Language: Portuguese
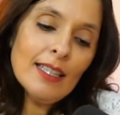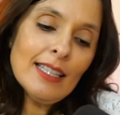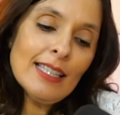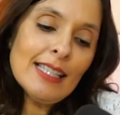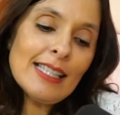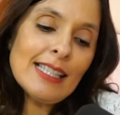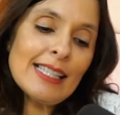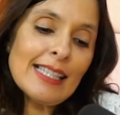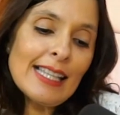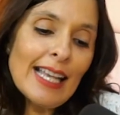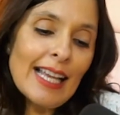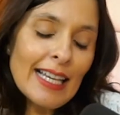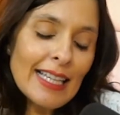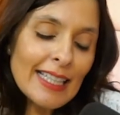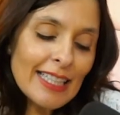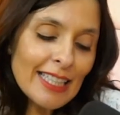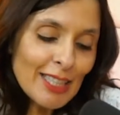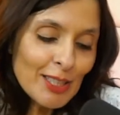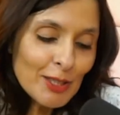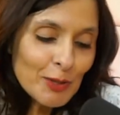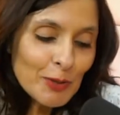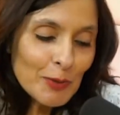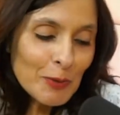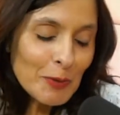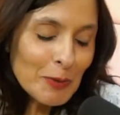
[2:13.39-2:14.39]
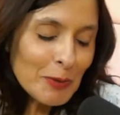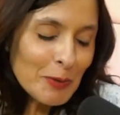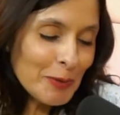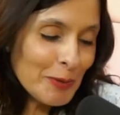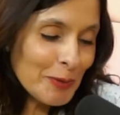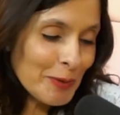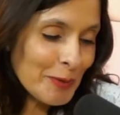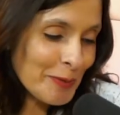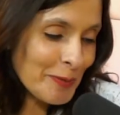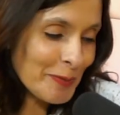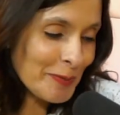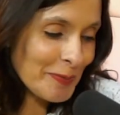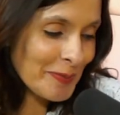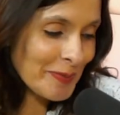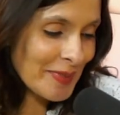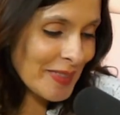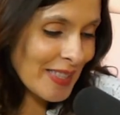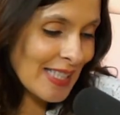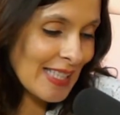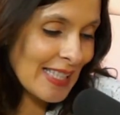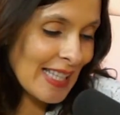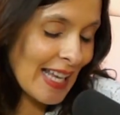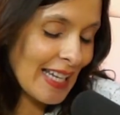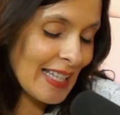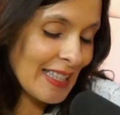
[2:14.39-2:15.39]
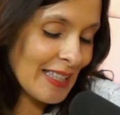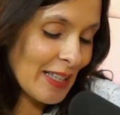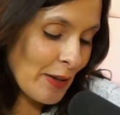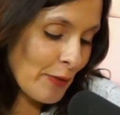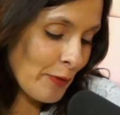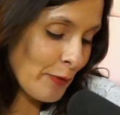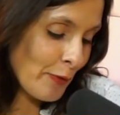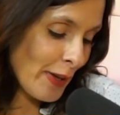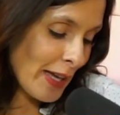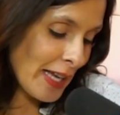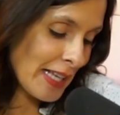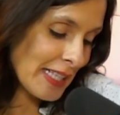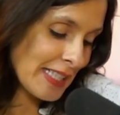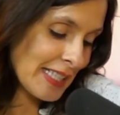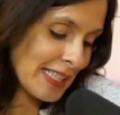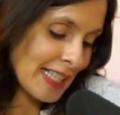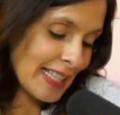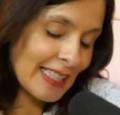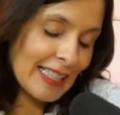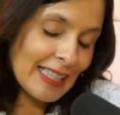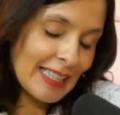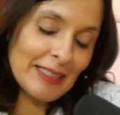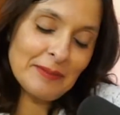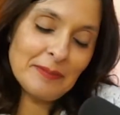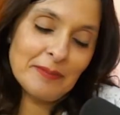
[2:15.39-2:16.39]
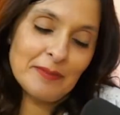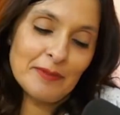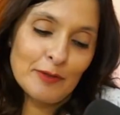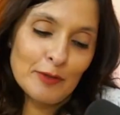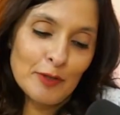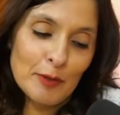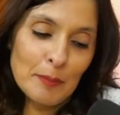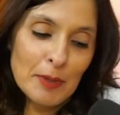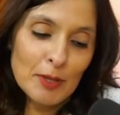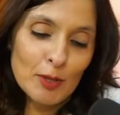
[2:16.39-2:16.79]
Saí do, saí da festa, né? Fui me